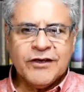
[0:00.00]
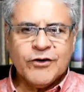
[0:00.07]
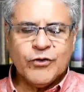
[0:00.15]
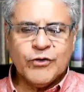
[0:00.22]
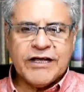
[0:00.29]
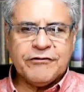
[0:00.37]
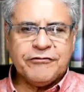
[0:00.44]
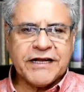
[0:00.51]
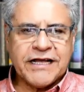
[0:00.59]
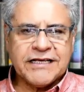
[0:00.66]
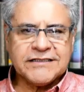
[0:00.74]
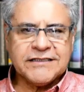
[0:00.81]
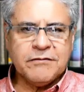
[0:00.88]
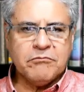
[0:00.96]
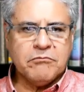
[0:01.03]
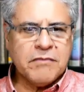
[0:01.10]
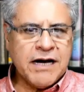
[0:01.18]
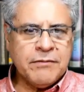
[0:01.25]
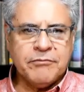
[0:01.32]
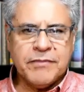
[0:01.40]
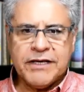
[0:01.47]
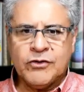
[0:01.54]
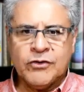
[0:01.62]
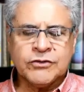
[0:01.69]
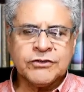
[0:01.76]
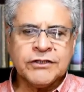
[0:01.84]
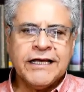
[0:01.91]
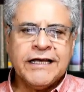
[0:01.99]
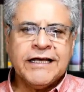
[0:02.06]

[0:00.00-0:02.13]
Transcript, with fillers: una frase más o menos,